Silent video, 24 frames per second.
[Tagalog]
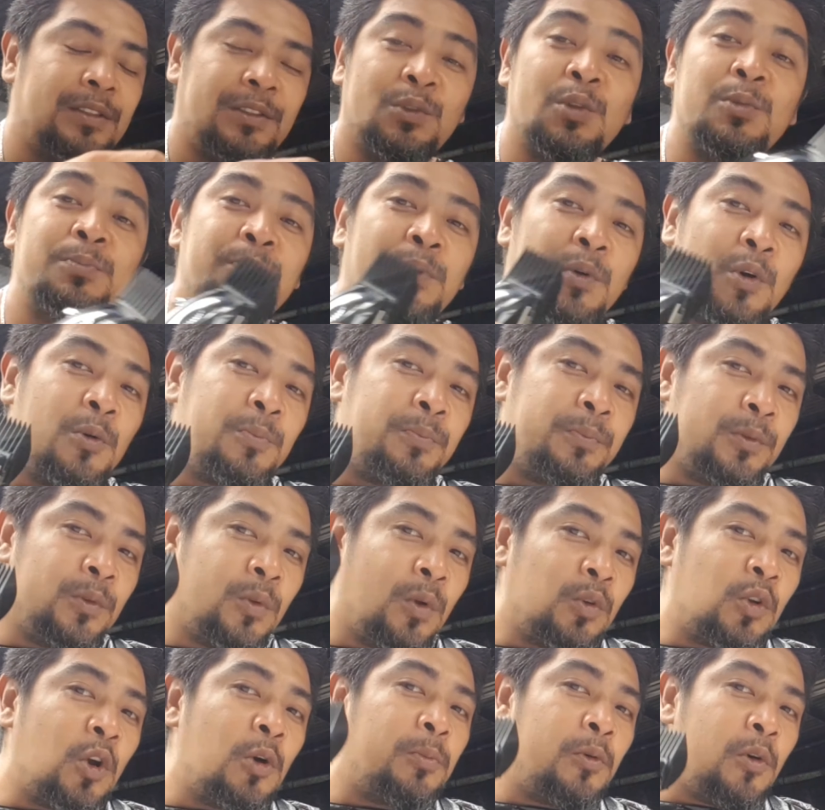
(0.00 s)
doon po,
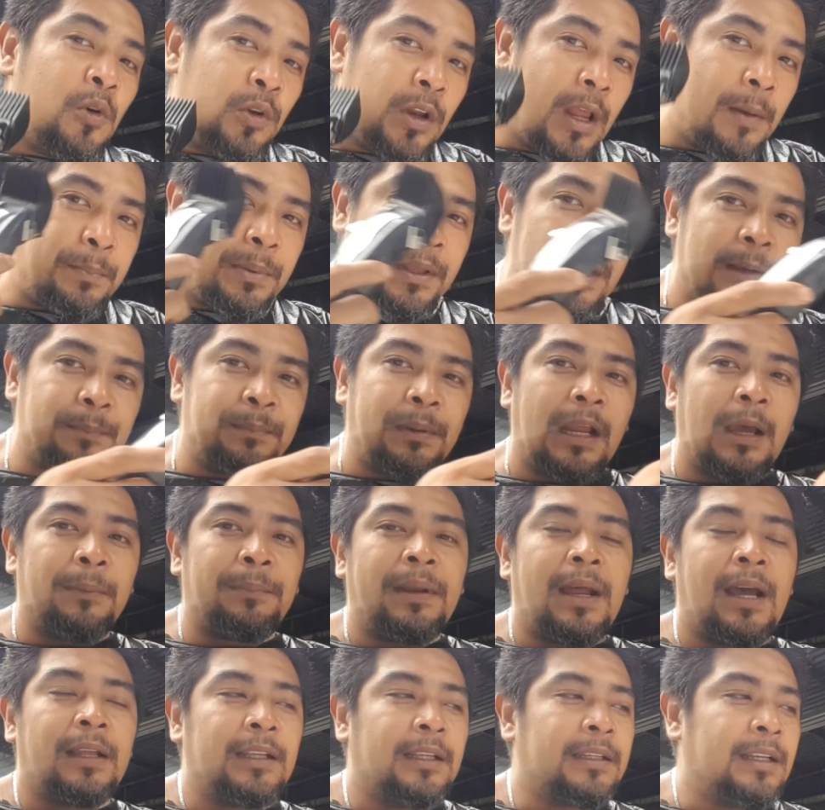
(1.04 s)
doon ko po unang
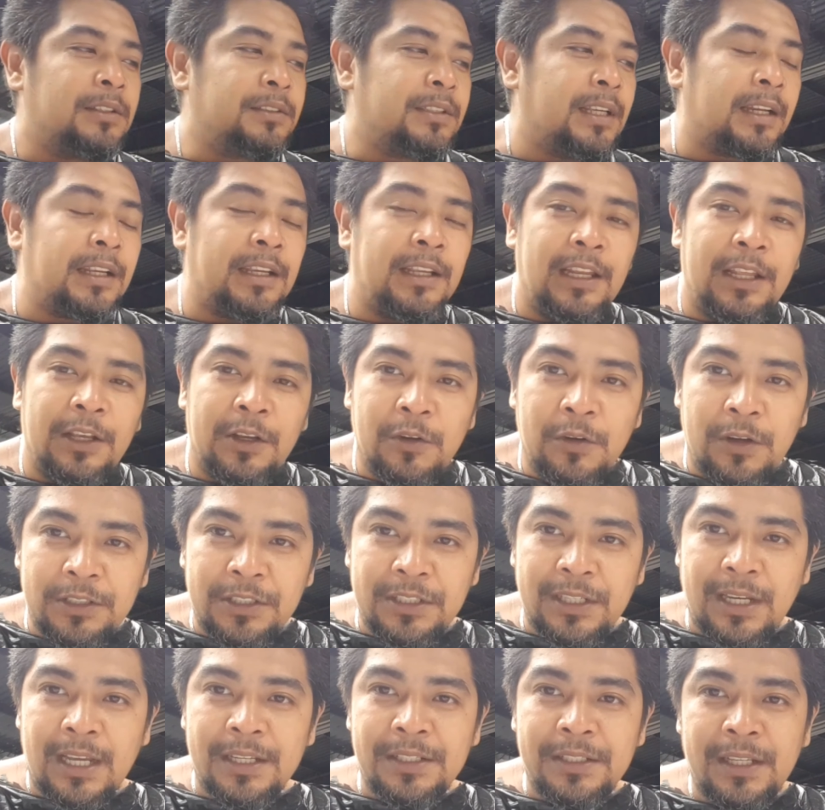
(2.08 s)
pinagpra-practice ang sarili ko at
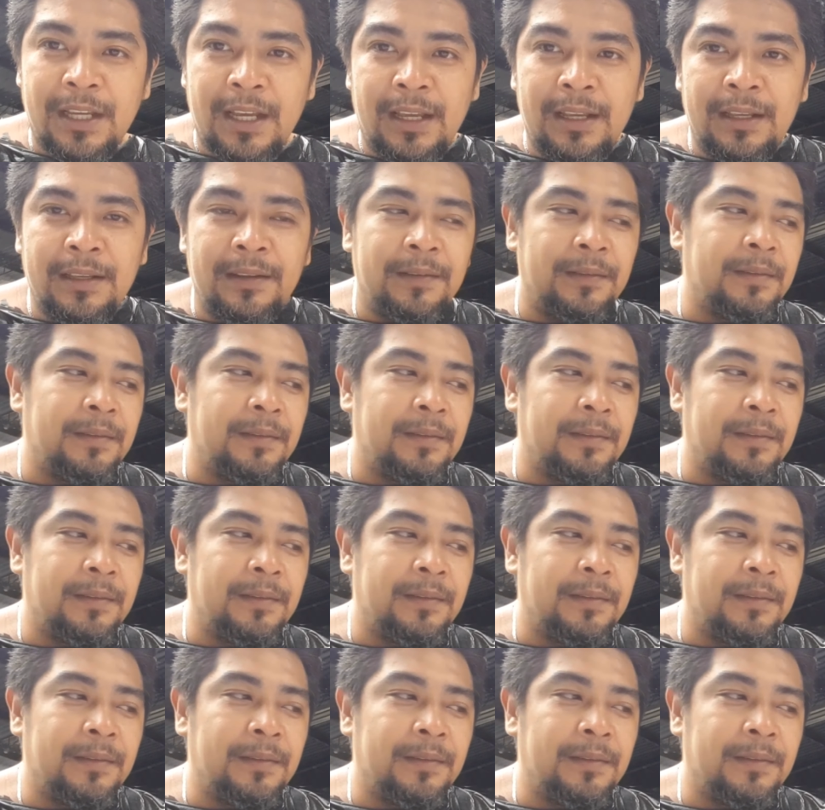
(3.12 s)
saka siya.